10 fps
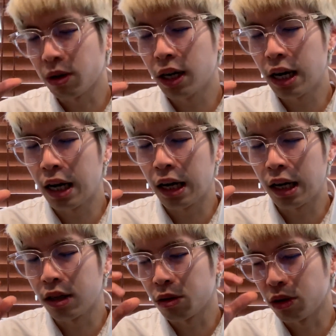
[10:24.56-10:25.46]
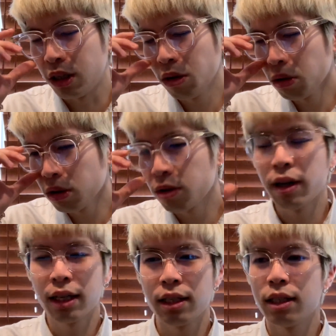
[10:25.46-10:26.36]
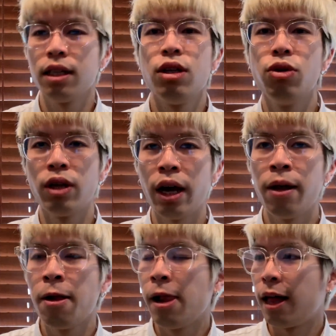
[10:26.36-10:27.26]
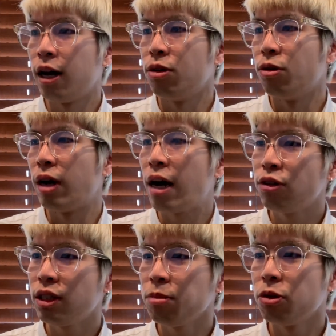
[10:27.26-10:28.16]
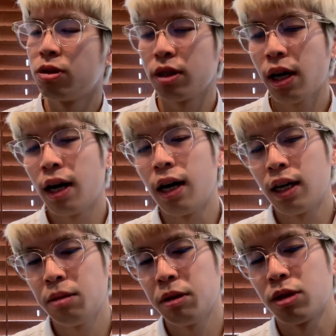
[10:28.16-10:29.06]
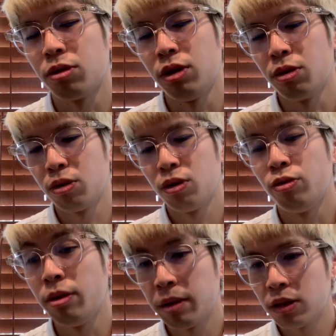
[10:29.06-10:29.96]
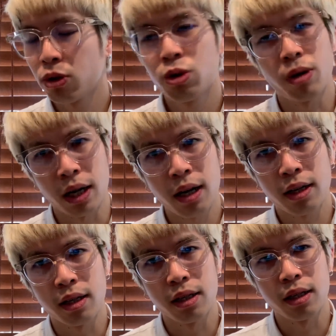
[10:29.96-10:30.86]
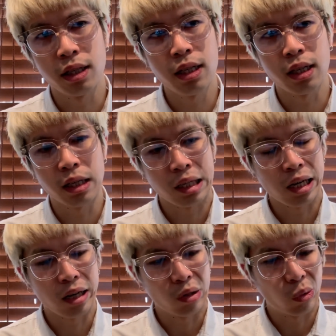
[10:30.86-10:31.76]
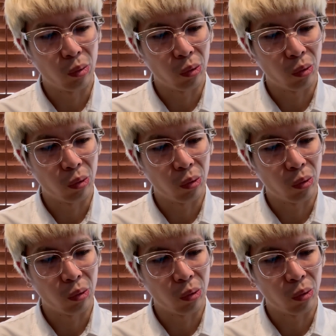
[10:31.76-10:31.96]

れが、あの、ディオールと私っていうね、あの、ラフ・シモンズが初めてそのディオールのウィメンズのショーかなに、あの、